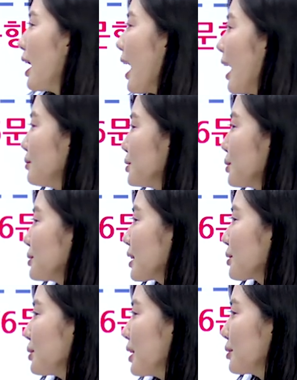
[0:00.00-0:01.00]
아무
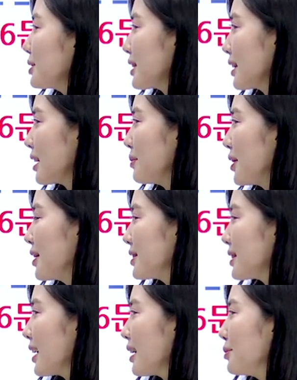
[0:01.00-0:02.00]
동작도 하고 있지 않다면
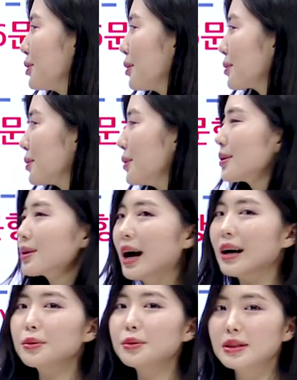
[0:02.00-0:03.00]
사람도 없고
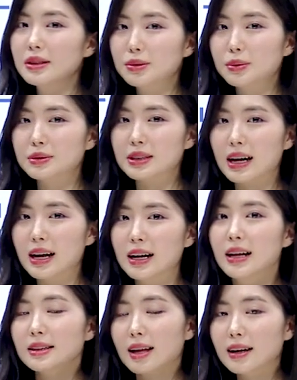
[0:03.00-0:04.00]
하고 있는 동작,
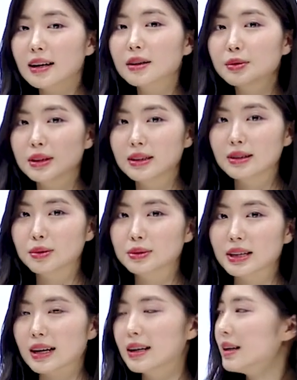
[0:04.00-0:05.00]
당하고 있는
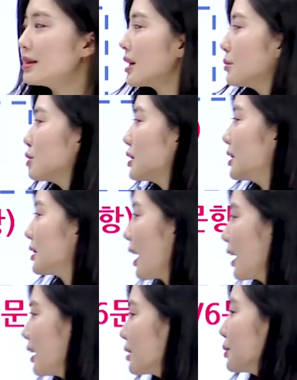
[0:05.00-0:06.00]
동작, 사물이
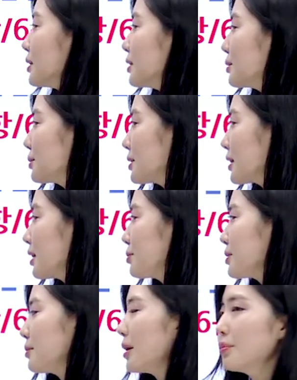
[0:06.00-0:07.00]
당하고 있는 동작이
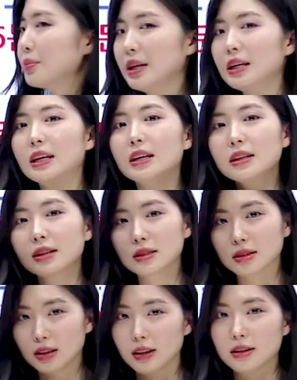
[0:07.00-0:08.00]
없으면 being
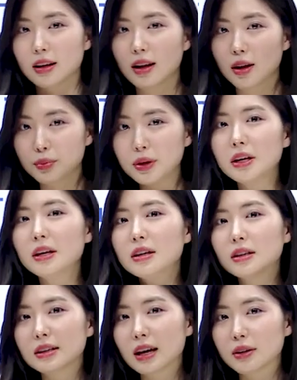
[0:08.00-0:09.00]
done,
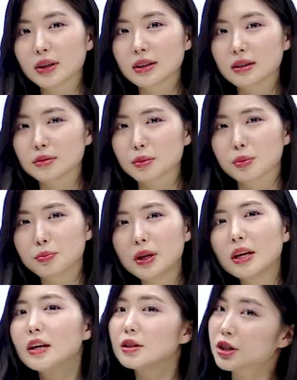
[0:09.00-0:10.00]
being carried, 뭐
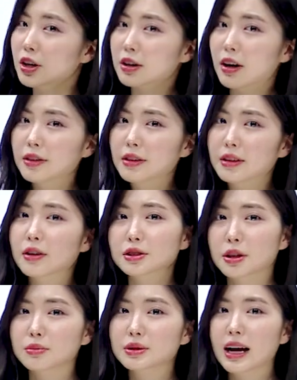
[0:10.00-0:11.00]
being turned on 이런 거
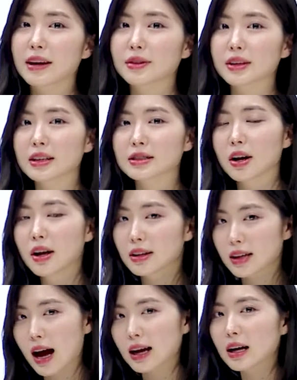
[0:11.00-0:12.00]
전부 다 안 되겠죠.
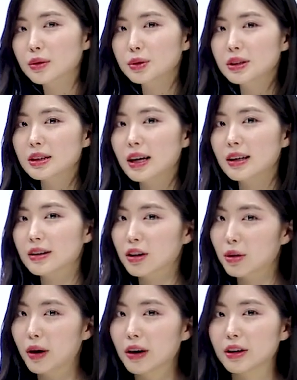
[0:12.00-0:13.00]
당하고 있다 이런
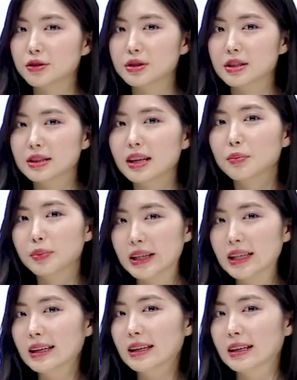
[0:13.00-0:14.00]
거 버려주실 때
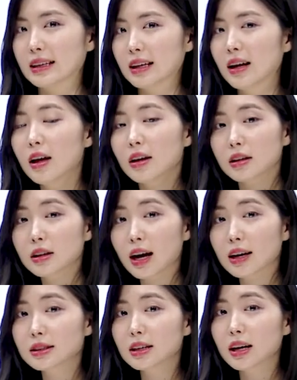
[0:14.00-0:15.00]
being. 이
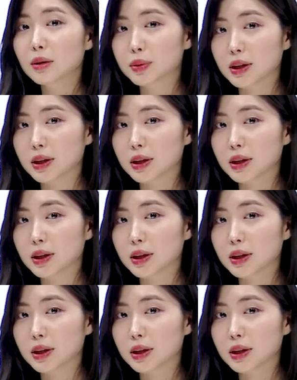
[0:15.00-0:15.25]
강세가